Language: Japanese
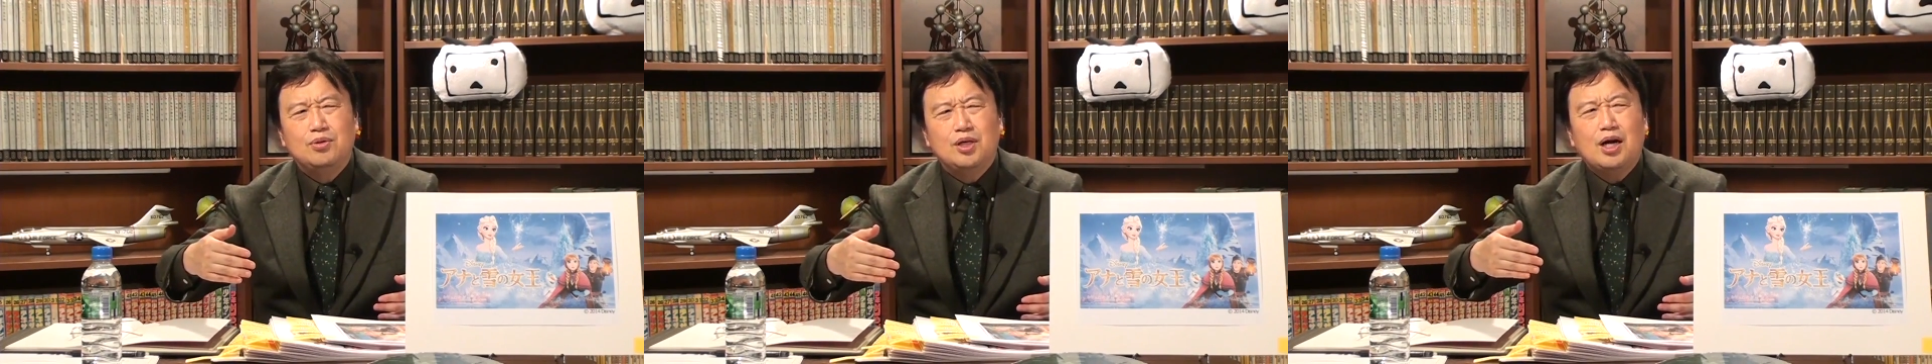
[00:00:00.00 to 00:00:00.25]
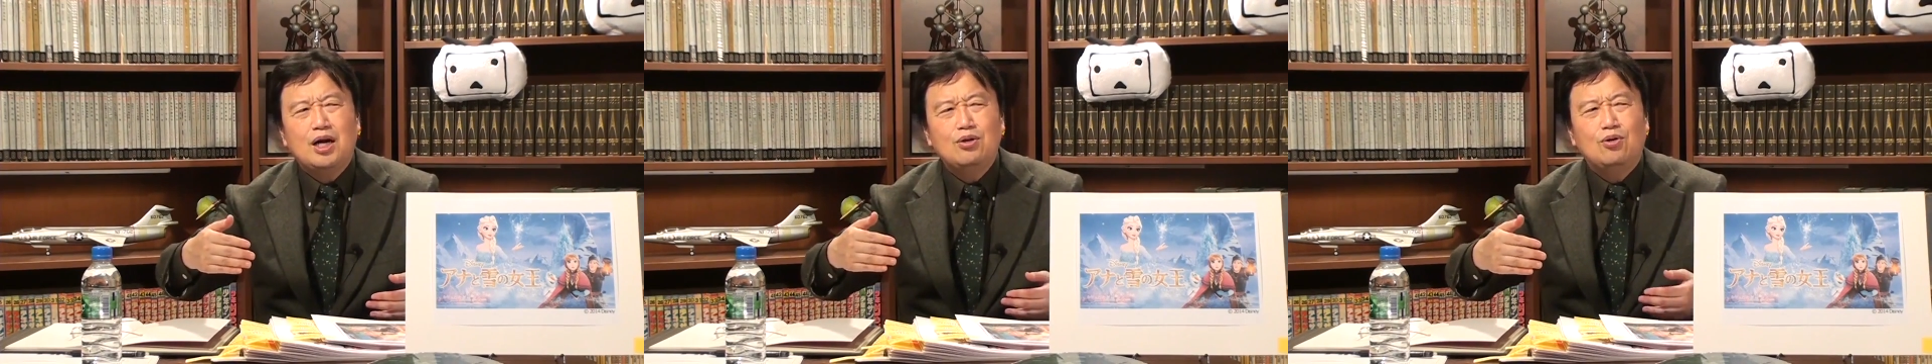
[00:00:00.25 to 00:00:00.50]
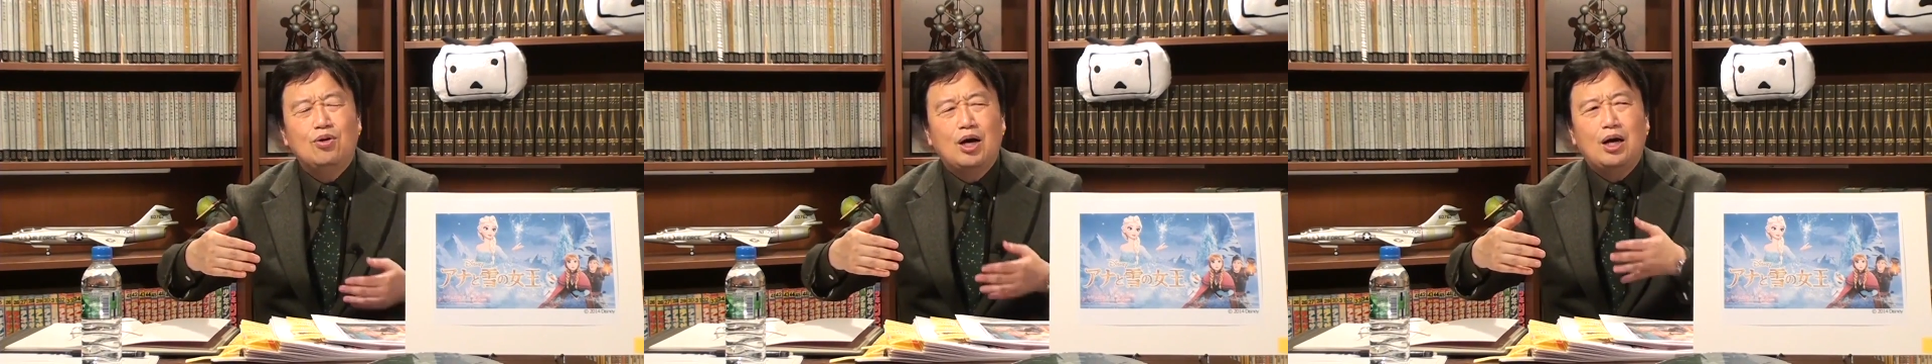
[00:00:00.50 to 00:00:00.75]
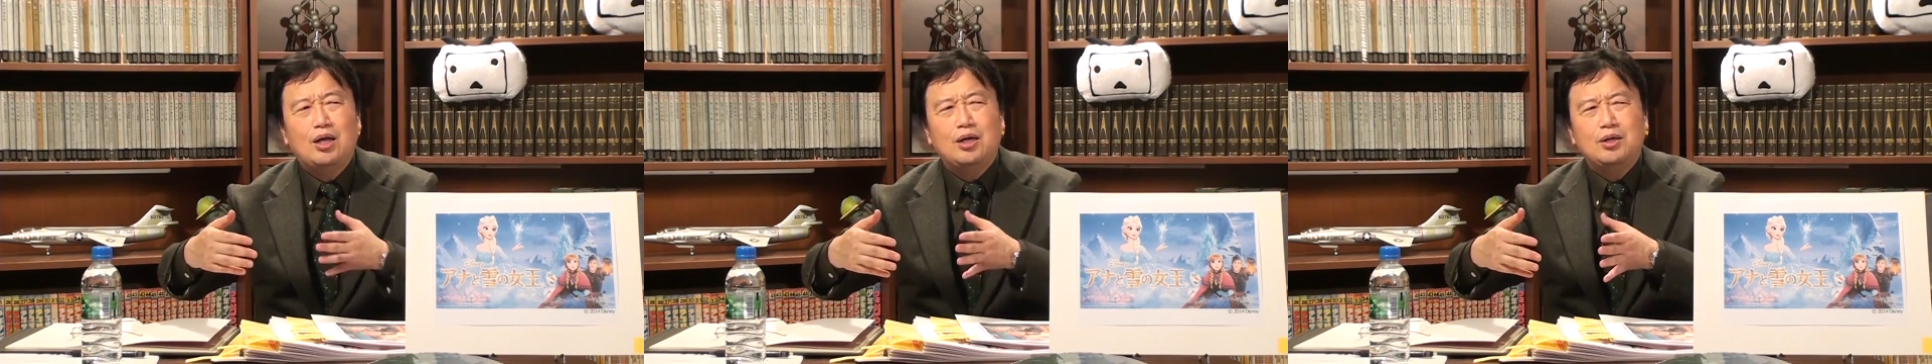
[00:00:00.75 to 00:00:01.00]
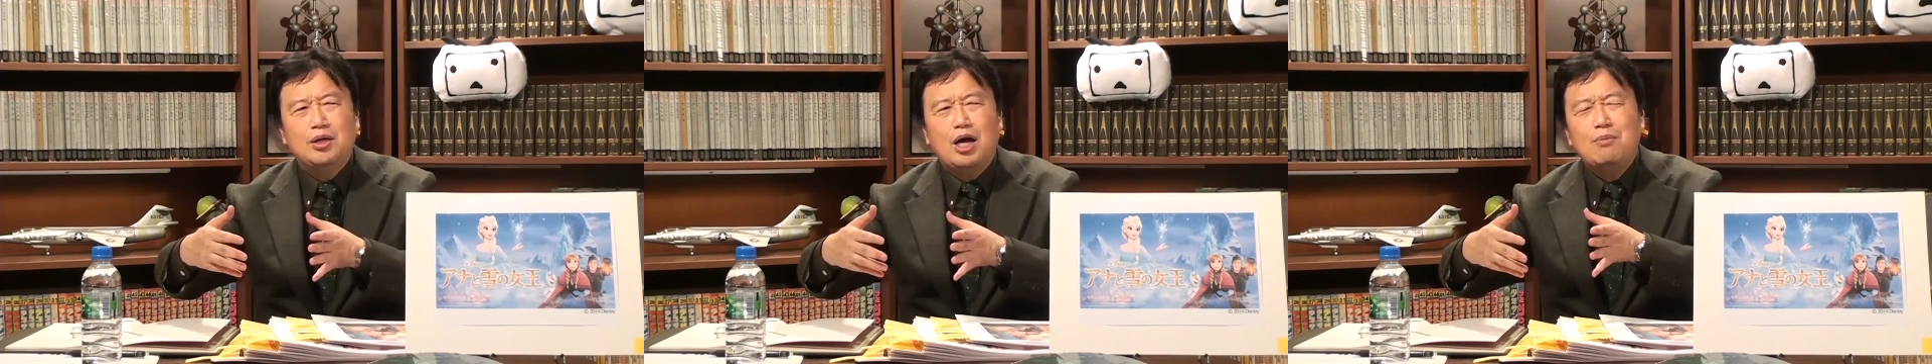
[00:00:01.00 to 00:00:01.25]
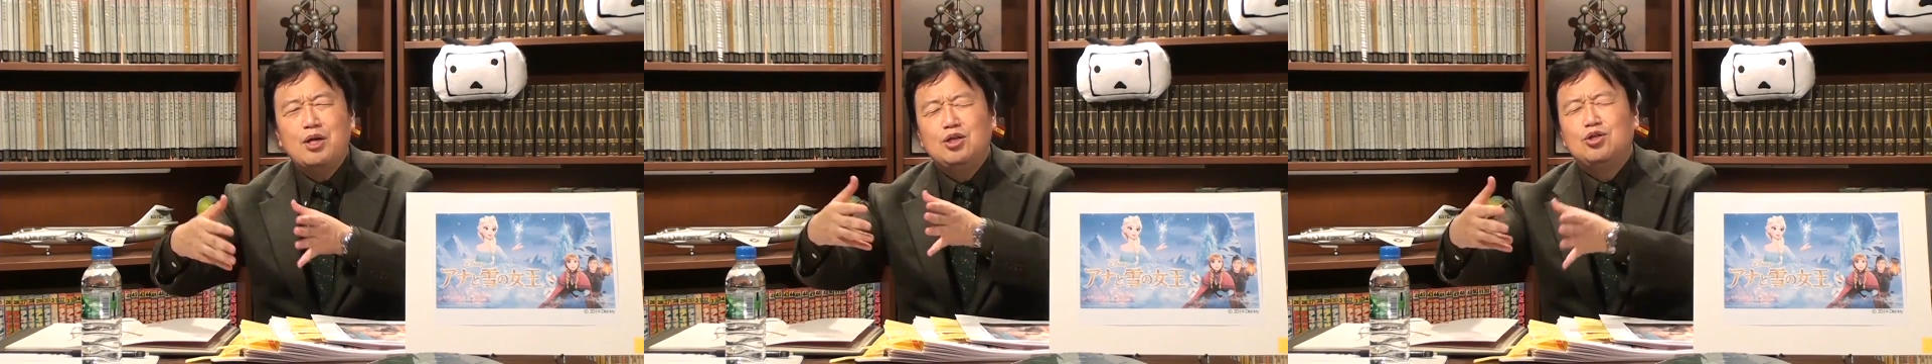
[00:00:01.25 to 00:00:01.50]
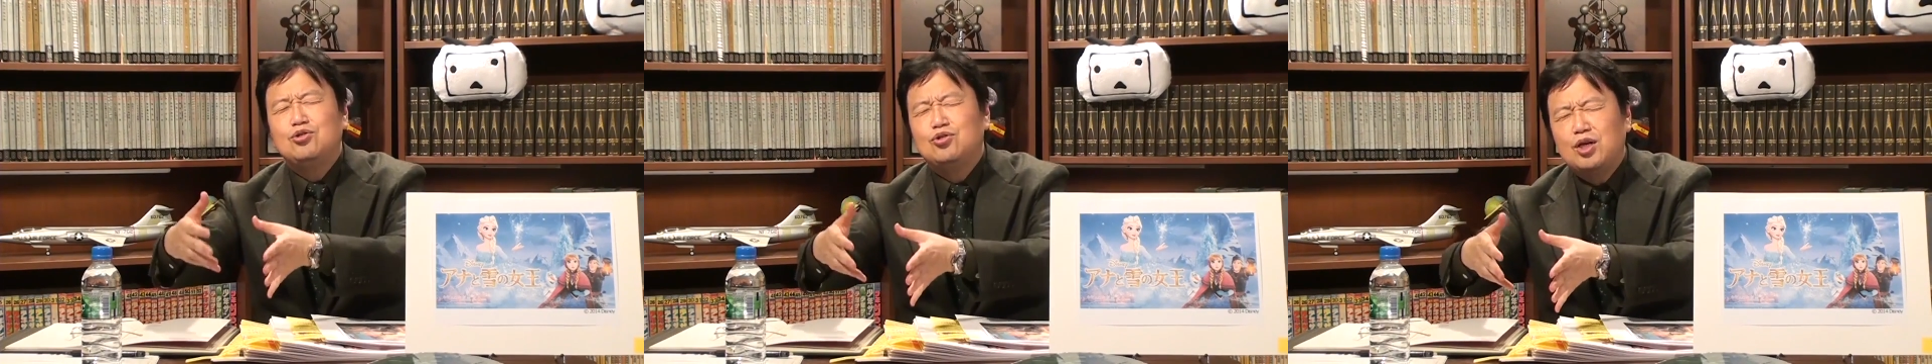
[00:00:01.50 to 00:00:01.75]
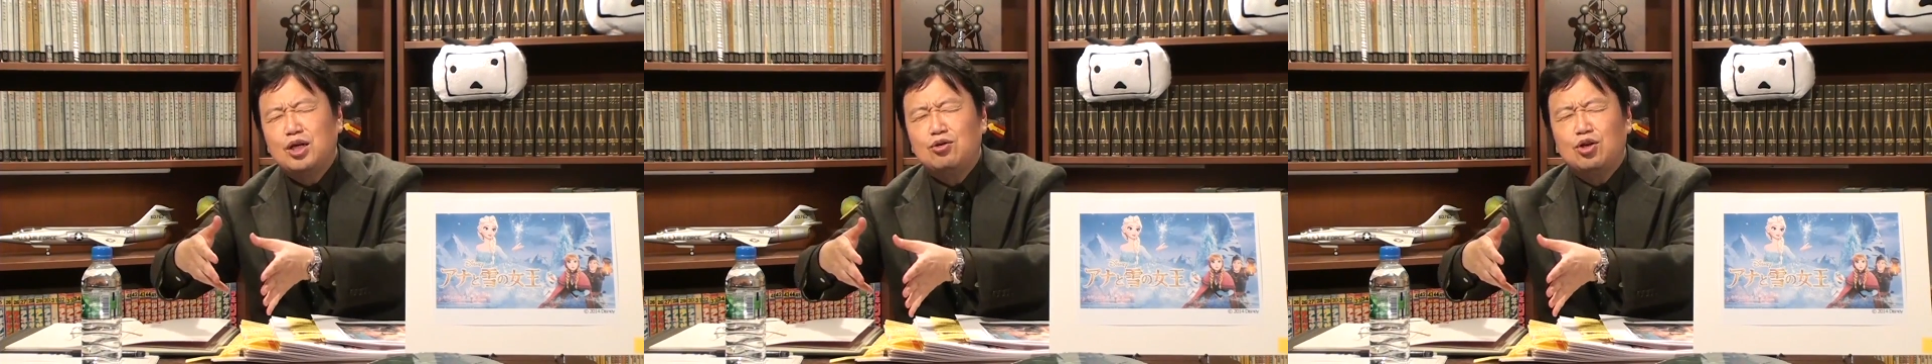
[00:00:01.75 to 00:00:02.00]
吹き替えの方が画面に集
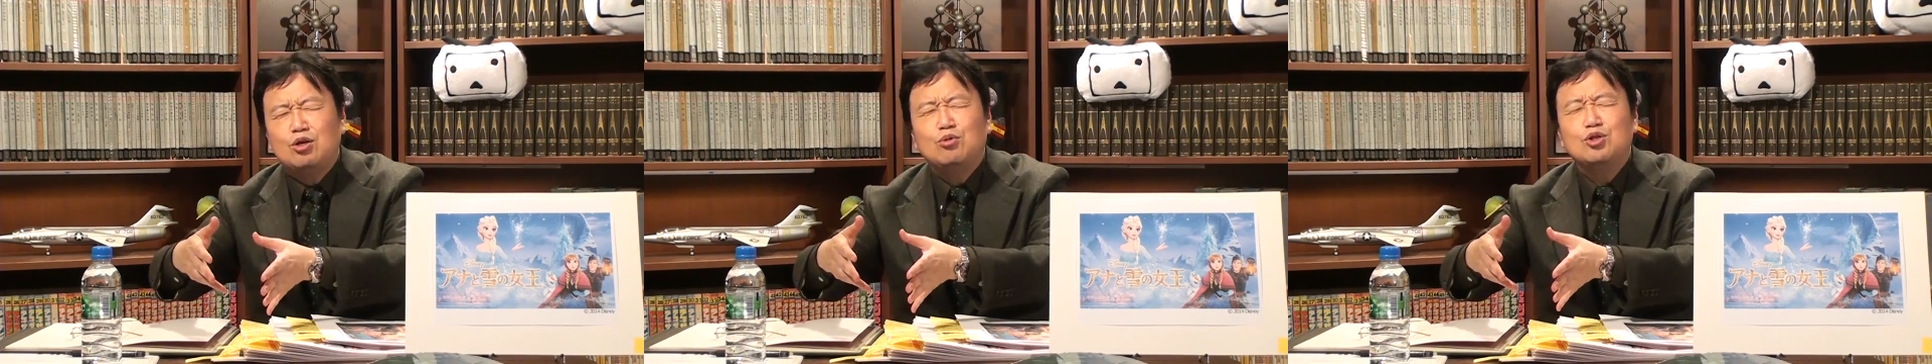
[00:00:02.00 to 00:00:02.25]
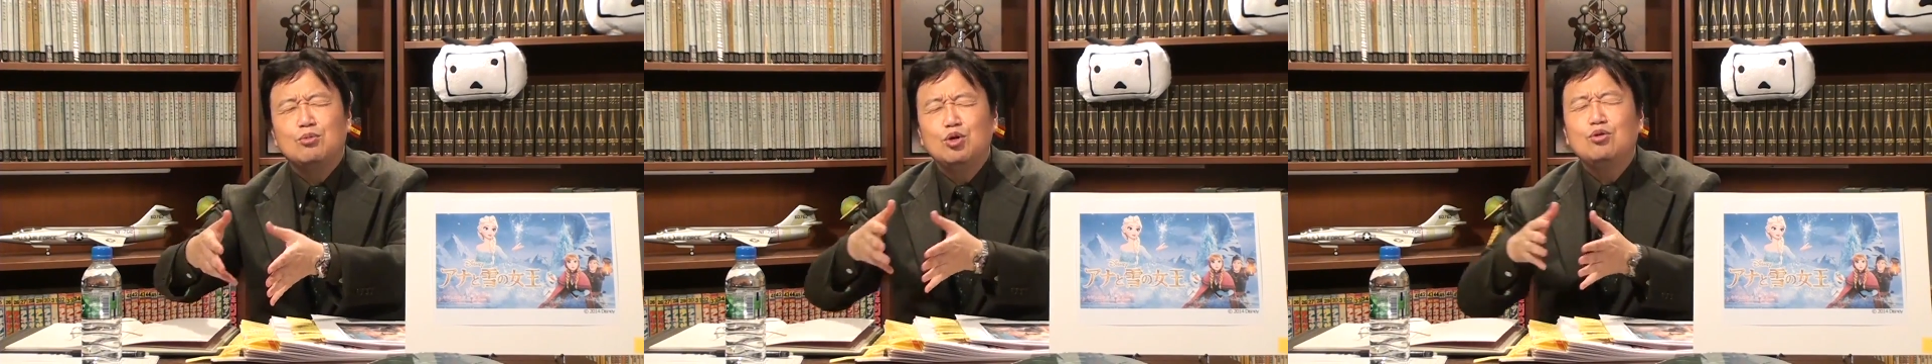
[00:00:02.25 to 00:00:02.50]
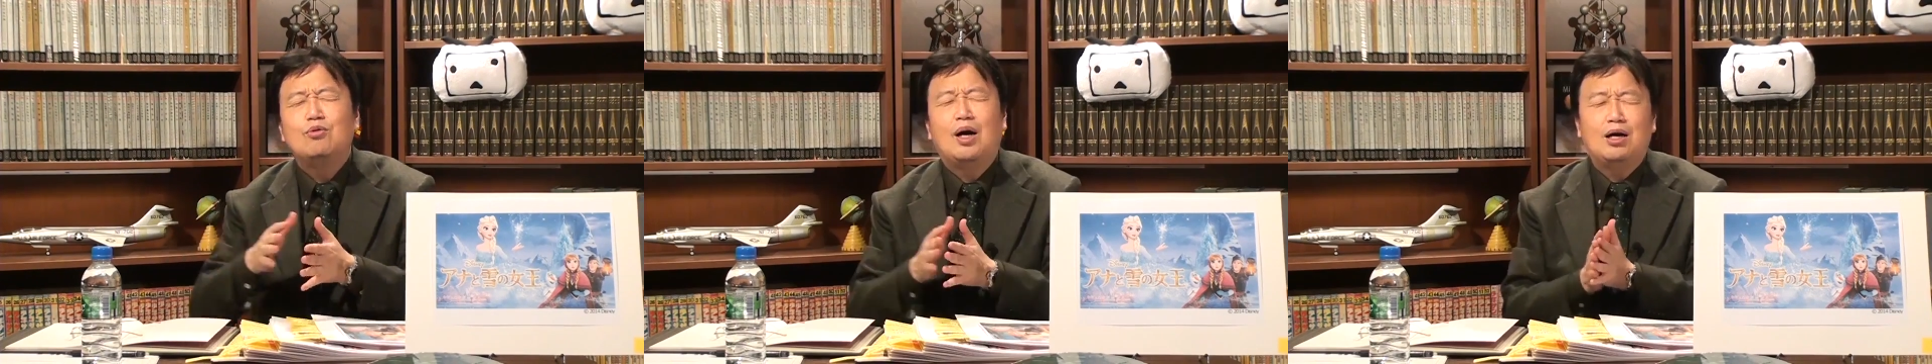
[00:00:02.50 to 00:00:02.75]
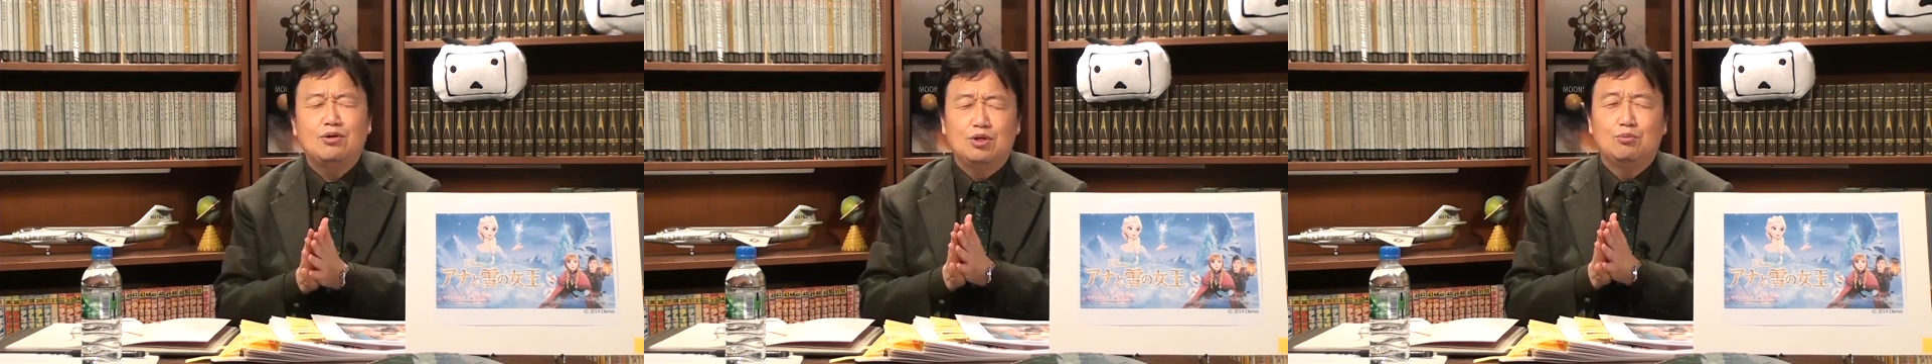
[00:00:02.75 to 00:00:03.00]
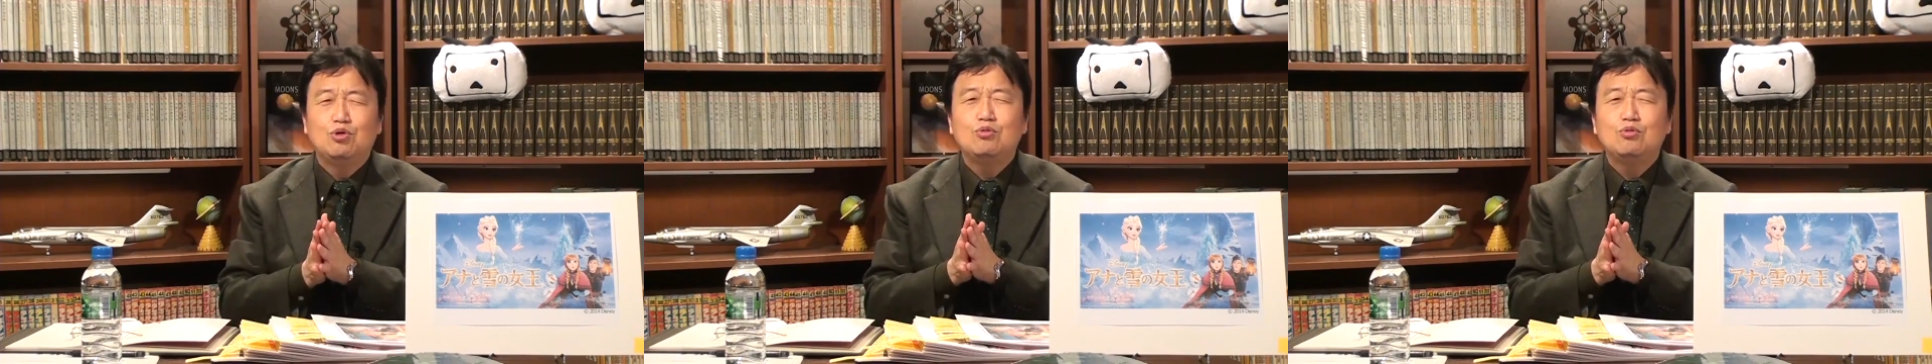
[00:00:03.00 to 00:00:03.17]
中できるって気持ちもよくわかるんですよ。